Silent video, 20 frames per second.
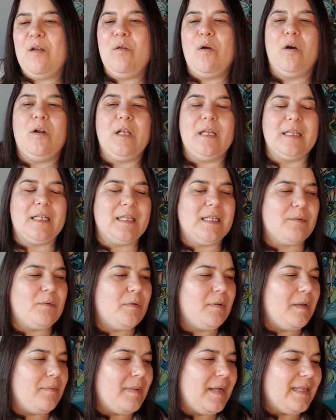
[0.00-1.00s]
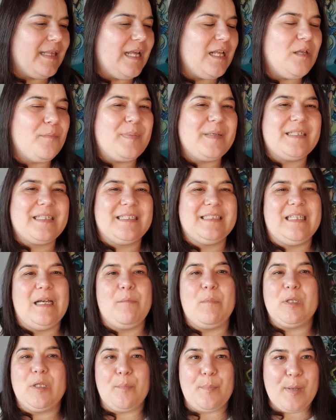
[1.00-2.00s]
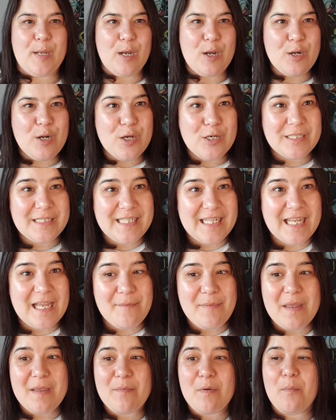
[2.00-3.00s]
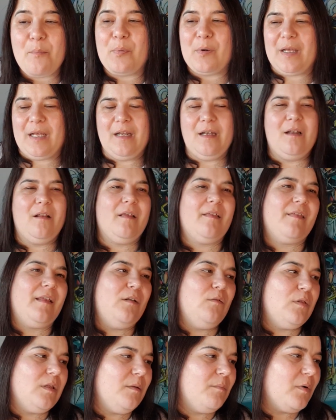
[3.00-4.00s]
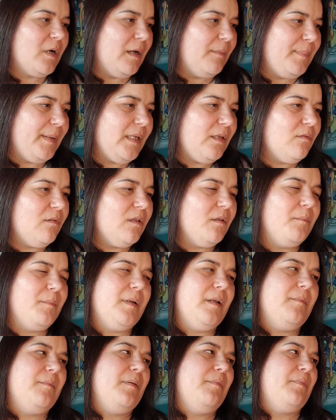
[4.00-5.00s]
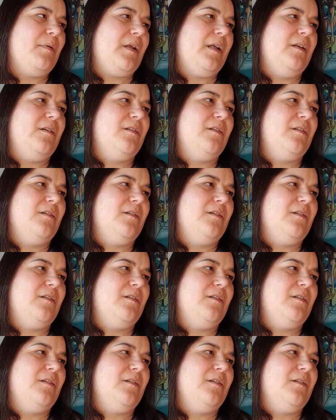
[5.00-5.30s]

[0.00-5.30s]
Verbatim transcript: luego lo intentan volver a matar, yo pensé que está muerto, pero no, sigue vivo, porque lo dice el último capítulo, y yo, pero ¿por qué